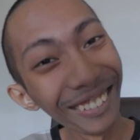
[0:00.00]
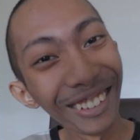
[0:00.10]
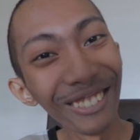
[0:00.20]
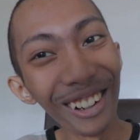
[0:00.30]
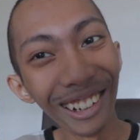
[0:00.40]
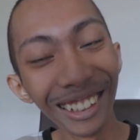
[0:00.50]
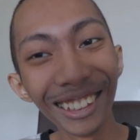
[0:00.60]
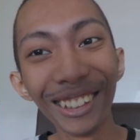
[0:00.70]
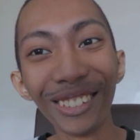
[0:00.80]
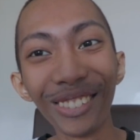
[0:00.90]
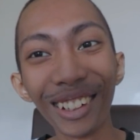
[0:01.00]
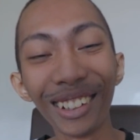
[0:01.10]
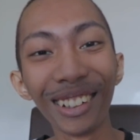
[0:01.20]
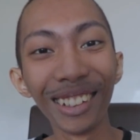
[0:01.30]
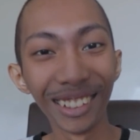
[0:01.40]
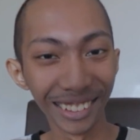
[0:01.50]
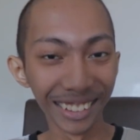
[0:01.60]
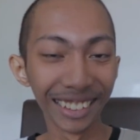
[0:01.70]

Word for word: Alam ko na mukha akong itlog, pero yun.